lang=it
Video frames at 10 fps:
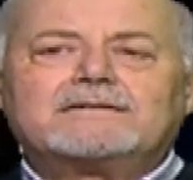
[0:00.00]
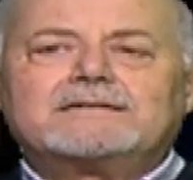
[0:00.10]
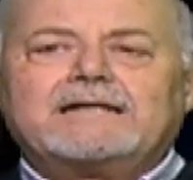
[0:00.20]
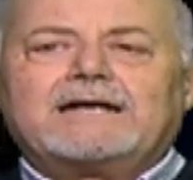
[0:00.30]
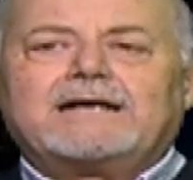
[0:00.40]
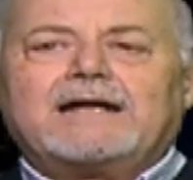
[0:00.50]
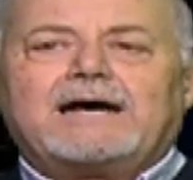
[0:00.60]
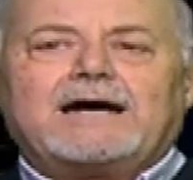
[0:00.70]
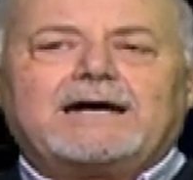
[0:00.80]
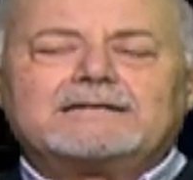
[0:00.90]

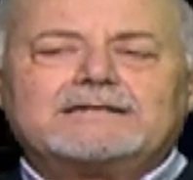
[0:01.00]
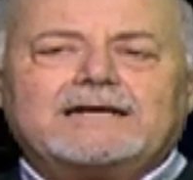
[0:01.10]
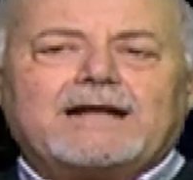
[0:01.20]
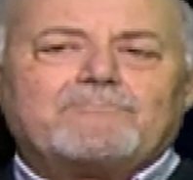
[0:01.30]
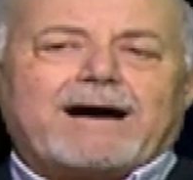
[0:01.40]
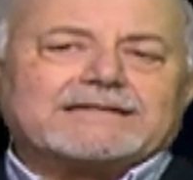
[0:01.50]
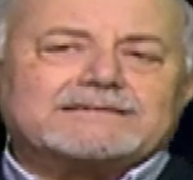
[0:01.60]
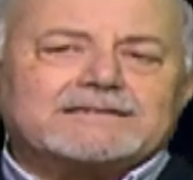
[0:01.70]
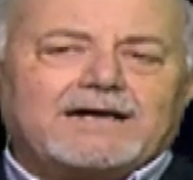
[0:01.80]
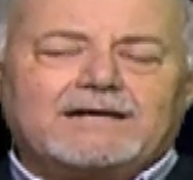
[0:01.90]
della, della
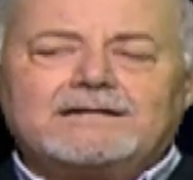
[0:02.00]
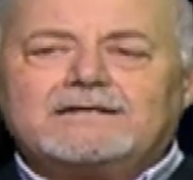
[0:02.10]
Bassa,